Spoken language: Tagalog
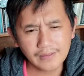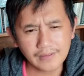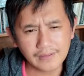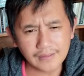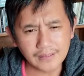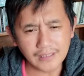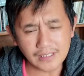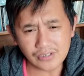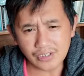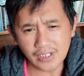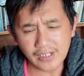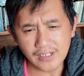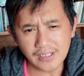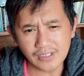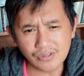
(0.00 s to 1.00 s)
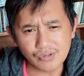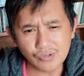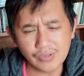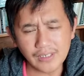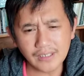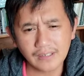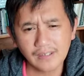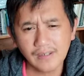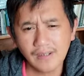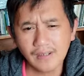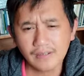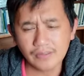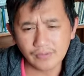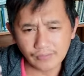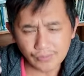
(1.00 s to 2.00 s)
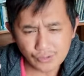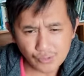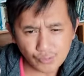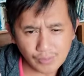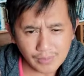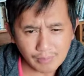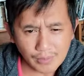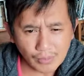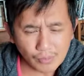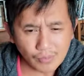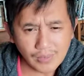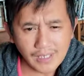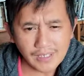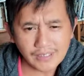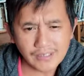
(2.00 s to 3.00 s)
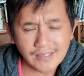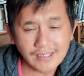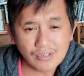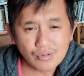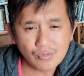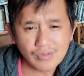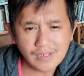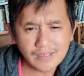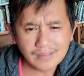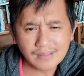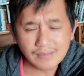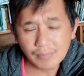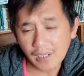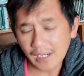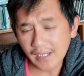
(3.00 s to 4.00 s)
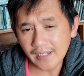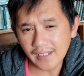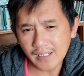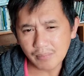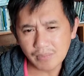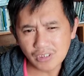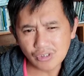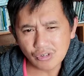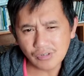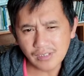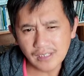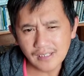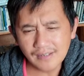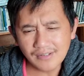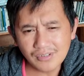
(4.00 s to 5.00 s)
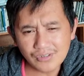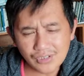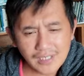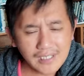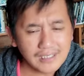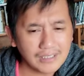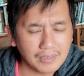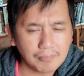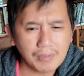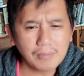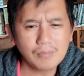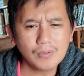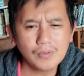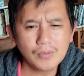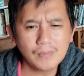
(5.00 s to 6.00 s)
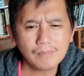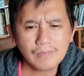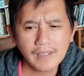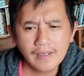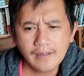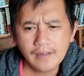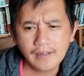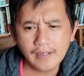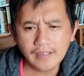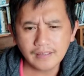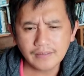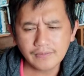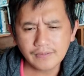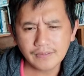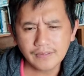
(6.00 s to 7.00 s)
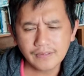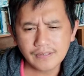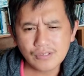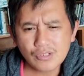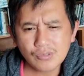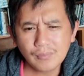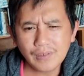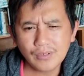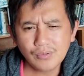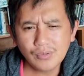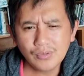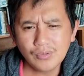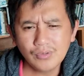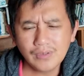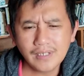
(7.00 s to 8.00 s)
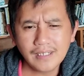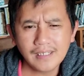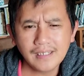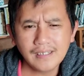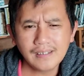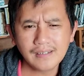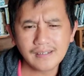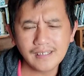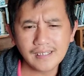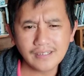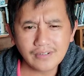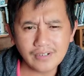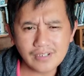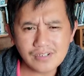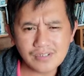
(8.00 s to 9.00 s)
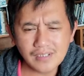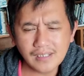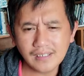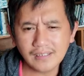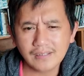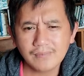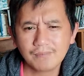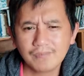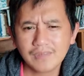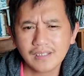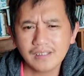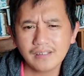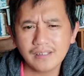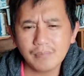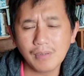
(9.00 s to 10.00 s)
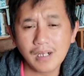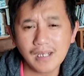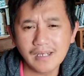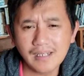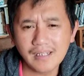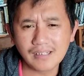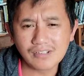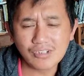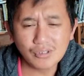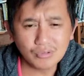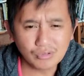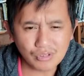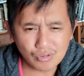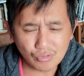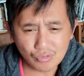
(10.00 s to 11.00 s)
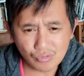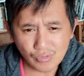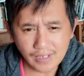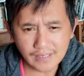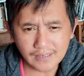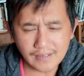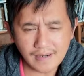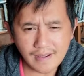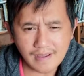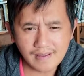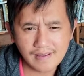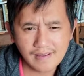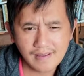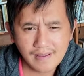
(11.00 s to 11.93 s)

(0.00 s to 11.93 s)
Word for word: iti kastada nga agsurat di verse 1 mauna di nagsurat ibagana i-mention na siya ni Pablo and di sumaruno nga i-address na kat ibagana sino susuratan na